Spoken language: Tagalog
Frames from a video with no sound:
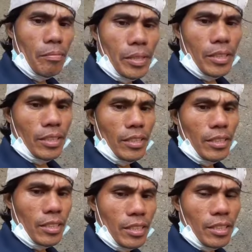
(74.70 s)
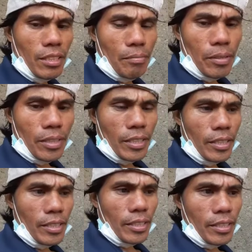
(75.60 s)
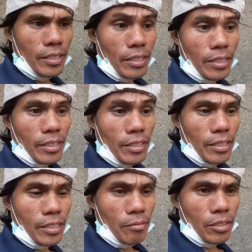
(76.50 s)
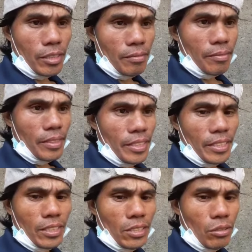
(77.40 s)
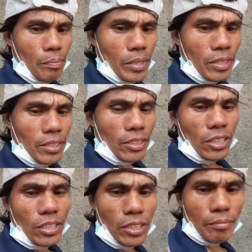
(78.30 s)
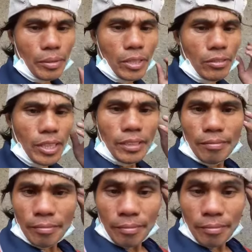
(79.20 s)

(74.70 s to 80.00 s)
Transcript: ko pa tinitester yung kapo ay talagang alam ko yan insufficient charging prion na yan